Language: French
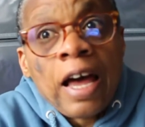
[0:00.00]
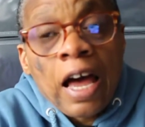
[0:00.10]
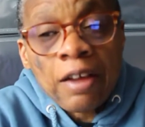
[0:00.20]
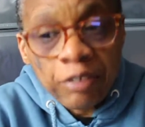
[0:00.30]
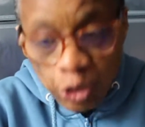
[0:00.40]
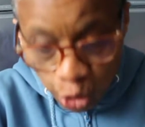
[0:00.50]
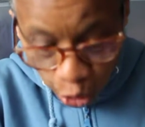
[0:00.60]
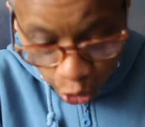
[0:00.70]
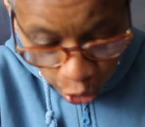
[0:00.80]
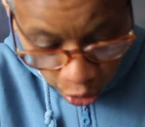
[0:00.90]
avec du
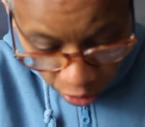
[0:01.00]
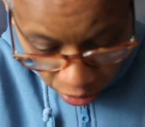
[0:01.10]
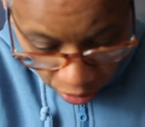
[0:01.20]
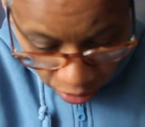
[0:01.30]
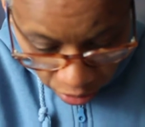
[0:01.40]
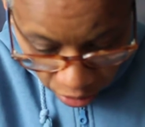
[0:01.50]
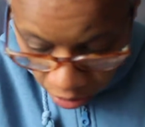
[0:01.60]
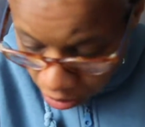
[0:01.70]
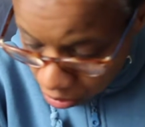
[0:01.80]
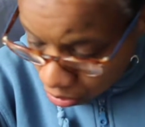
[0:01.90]
recul,
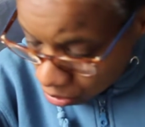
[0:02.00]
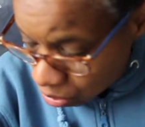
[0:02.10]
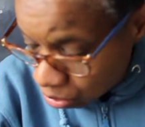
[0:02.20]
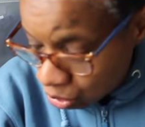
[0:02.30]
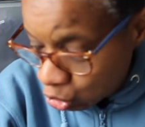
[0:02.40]
euh,